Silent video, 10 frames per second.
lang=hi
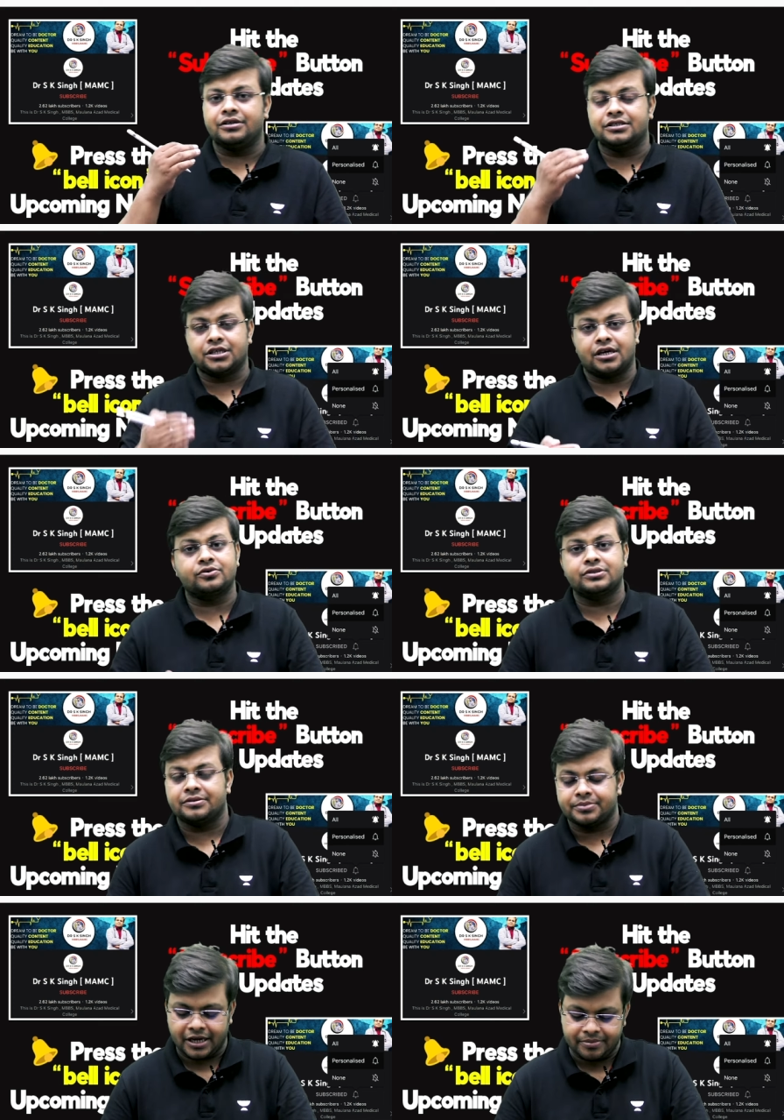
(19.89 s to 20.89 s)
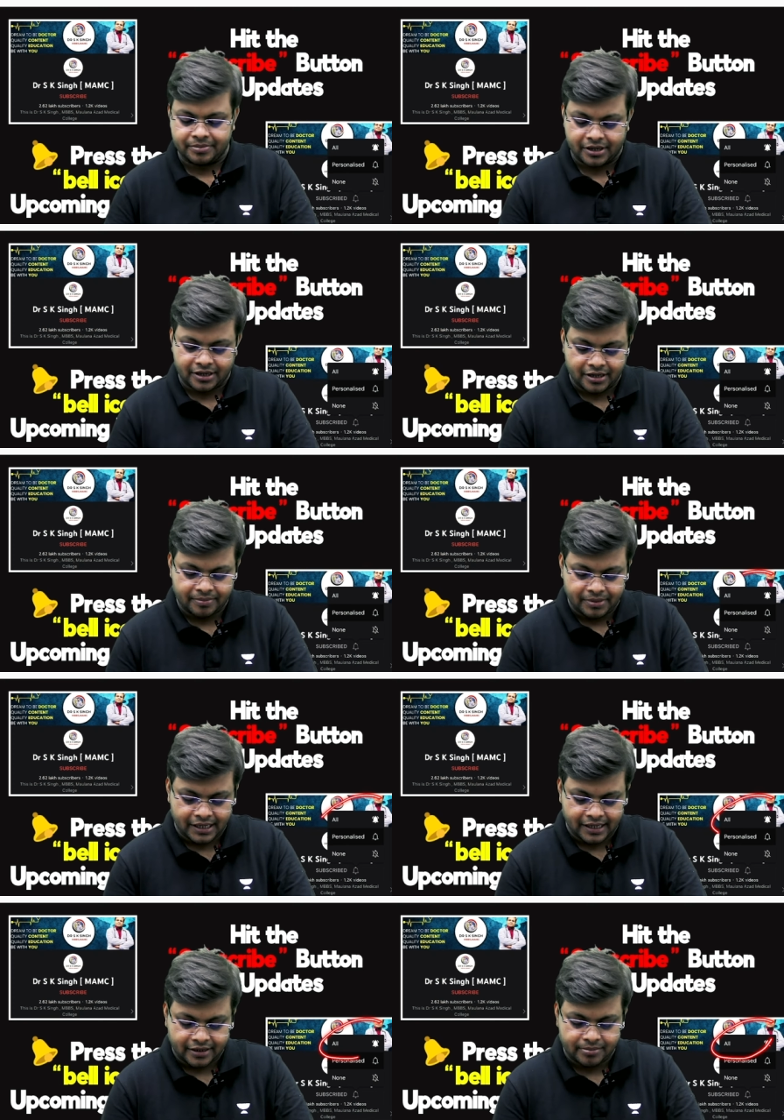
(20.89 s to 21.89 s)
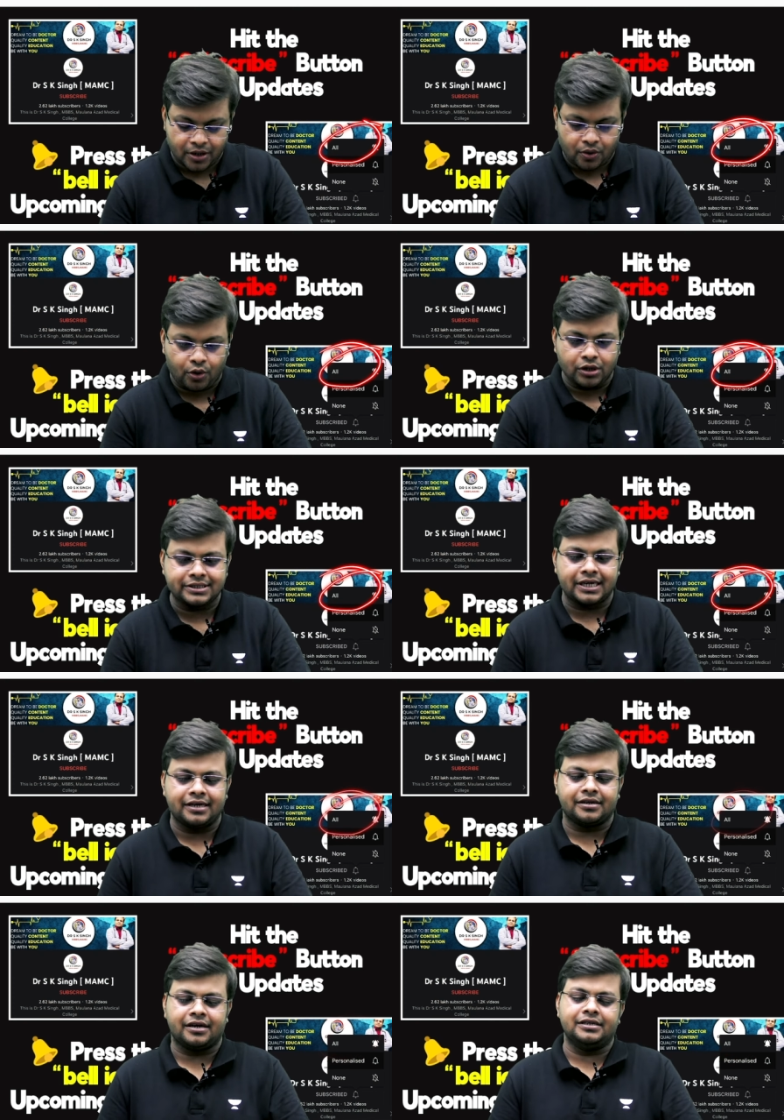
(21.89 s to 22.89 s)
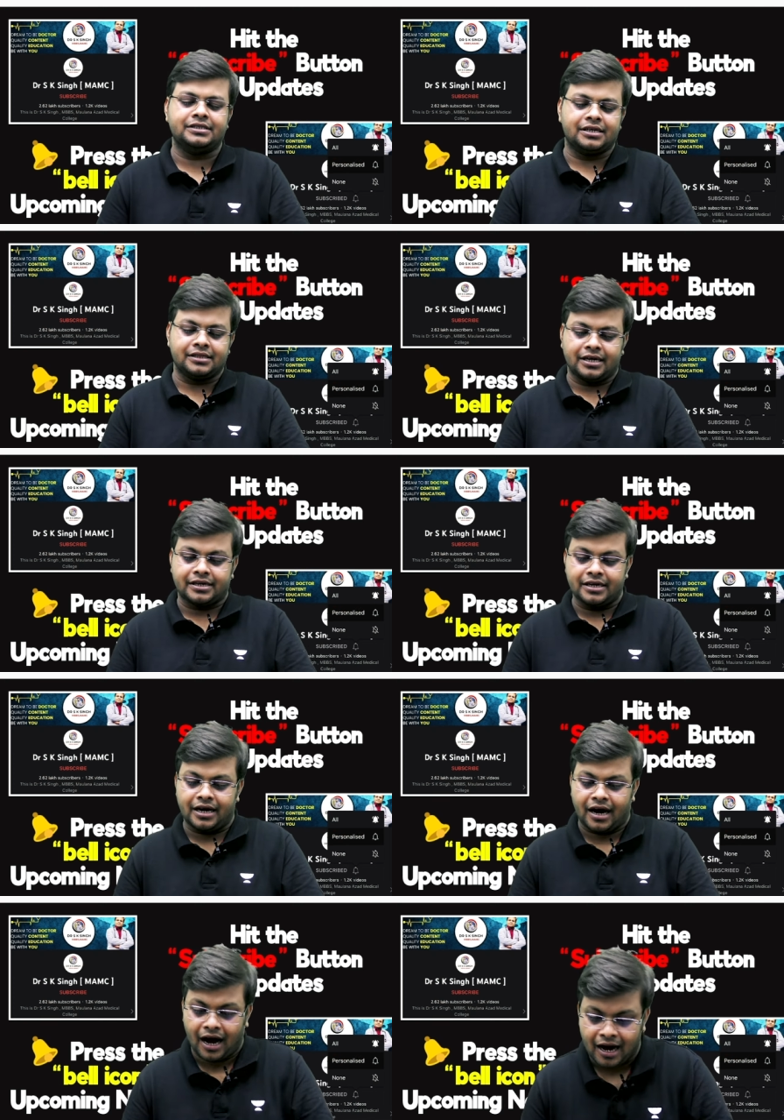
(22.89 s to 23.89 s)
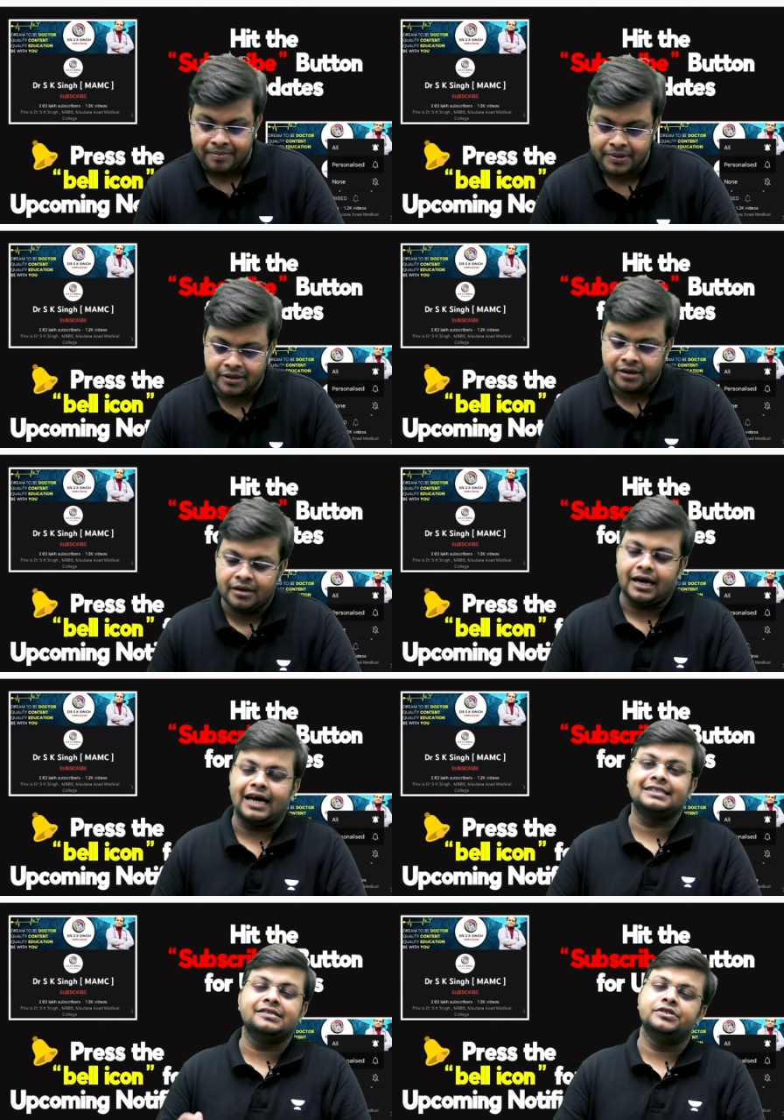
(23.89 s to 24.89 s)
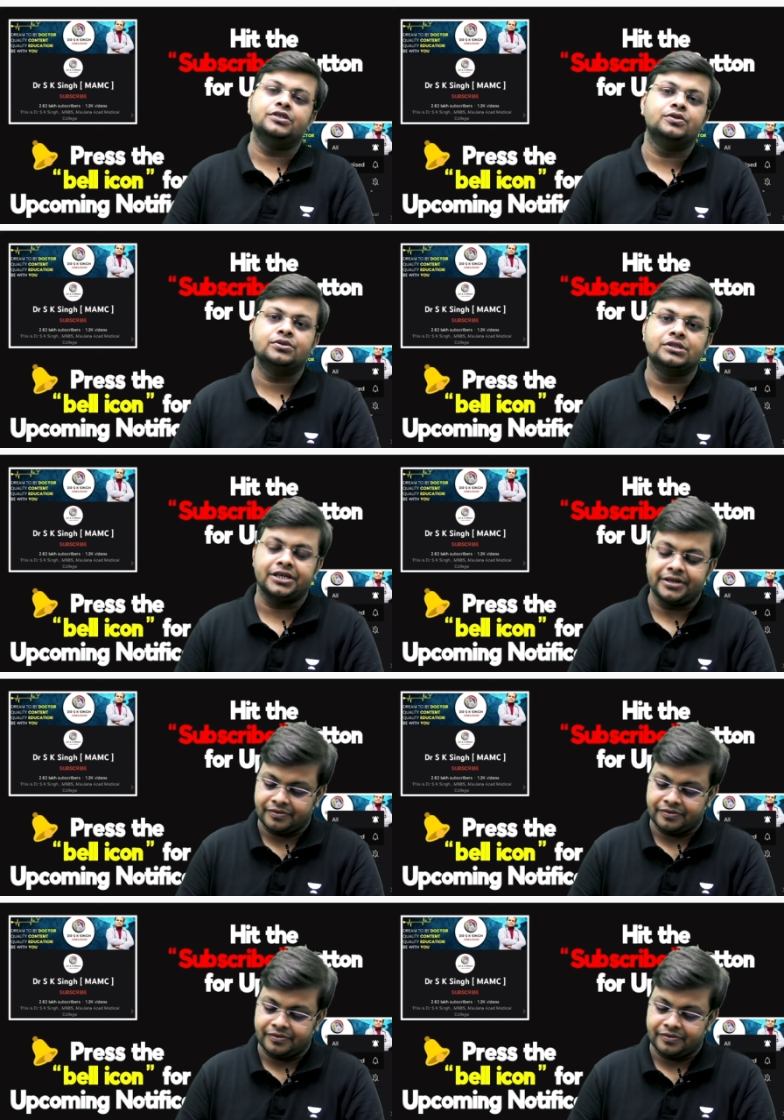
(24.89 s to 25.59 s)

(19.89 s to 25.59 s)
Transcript: और इस चैनल को सब्सक्राइब करिएगा बेल आइकन में ऑल सेलेक्ट कर लीजिएगा ताकि आप ऐसे वीडियो से